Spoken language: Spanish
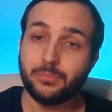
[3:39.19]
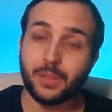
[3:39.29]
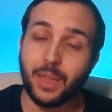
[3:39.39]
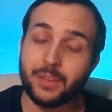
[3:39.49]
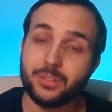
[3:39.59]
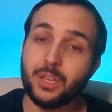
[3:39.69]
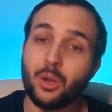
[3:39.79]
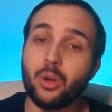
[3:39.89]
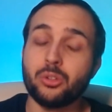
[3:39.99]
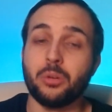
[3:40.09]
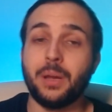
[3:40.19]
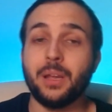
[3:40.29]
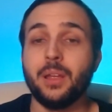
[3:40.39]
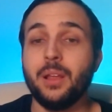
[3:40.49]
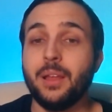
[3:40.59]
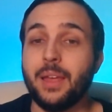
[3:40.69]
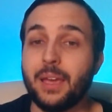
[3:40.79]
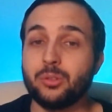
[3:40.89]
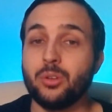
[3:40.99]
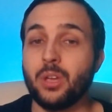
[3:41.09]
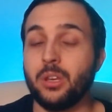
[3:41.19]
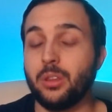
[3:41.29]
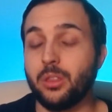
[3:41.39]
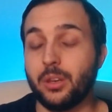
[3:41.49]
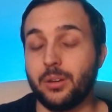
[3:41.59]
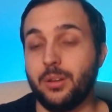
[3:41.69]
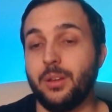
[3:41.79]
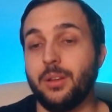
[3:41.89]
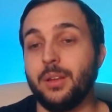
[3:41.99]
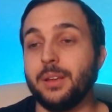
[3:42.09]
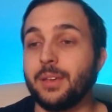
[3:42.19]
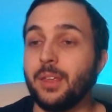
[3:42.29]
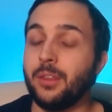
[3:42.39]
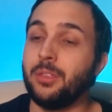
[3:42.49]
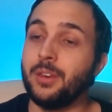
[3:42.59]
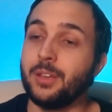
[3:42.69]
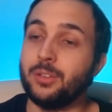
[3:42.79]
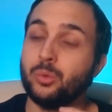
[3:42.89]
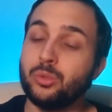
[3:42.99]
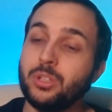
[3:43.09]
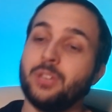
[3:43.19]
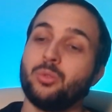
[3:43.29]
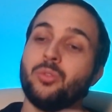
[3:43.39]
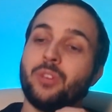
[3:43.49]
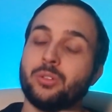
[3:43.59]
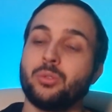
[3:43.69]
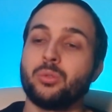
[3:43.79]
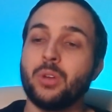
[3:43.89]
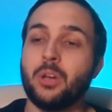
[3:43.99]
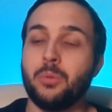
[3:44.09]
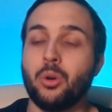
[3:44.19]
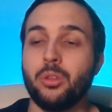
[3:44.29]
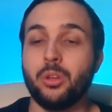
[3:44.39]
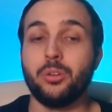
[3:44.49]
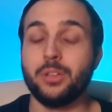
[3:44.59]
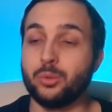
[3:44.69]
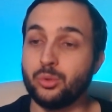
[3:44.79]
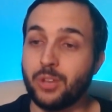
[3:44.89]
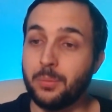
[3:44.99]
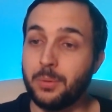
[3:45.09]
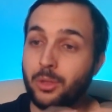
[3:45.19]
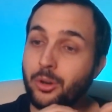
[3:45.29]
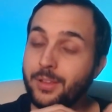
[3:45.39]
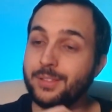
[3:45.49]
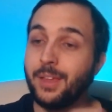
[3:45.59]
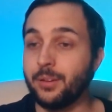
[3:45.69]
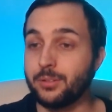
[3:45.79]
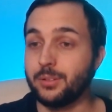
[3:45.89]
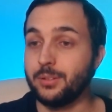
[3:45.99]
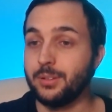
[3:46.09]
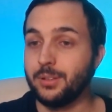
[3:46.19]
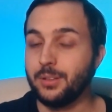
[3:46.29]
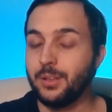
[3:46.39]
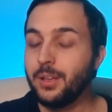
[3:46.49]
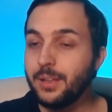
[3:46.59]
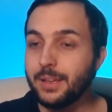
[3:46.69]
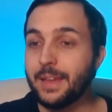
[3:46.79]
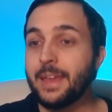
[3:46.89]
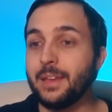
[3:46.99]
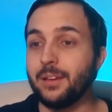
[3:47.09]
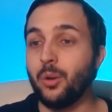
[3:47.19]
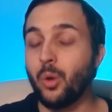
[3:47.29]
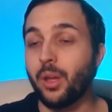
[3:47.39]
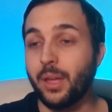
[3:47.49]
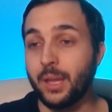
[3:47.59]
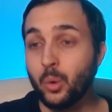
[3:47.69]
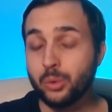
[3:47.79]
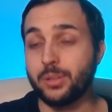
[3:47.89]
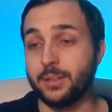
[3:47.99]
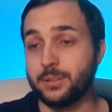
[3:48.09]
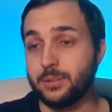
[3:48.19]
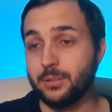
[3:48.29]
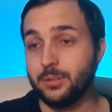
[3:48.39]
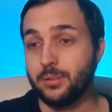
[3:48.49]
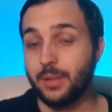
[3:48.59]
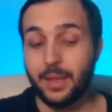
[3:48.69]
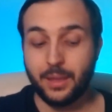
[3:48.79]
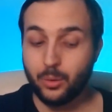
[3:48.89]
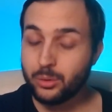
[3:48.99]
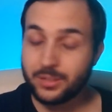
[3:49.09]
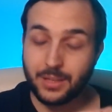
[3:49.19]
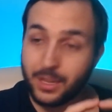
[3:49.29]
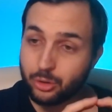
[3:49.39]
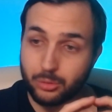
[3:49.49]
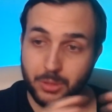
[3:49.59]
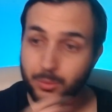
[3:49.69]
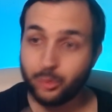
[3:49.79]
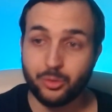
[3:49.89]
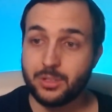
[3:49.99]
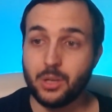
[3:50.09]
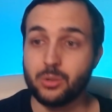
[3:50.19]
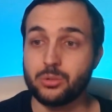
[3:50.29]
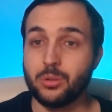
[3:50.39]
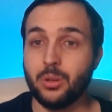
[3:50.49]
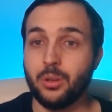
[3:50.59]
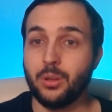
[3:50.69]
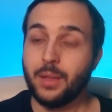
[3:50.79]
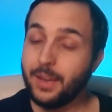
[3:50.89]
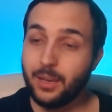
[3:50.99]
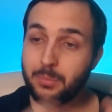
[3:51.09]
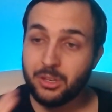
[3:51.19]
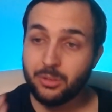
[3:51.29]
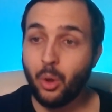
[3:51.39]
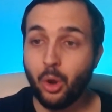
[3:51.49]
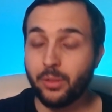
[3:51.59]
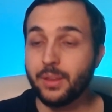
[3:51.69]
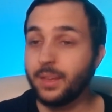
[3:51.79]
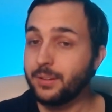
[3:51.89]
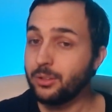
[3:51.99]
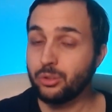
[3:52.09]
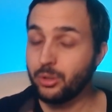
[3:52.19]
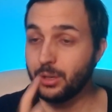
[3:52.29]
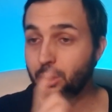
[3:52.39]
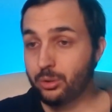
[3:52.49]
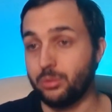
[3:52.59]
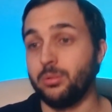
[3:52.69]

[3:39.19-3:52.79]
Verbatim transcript: Este y no otro, ¿vale? ¿Esto qué quiere decir? Quiere decir que si tú tienes tu infraestructura como código de tu servidor de test y lo ejecutas, ejecutas esos mismos ficheros en el mismo orden que has hecho en el otro,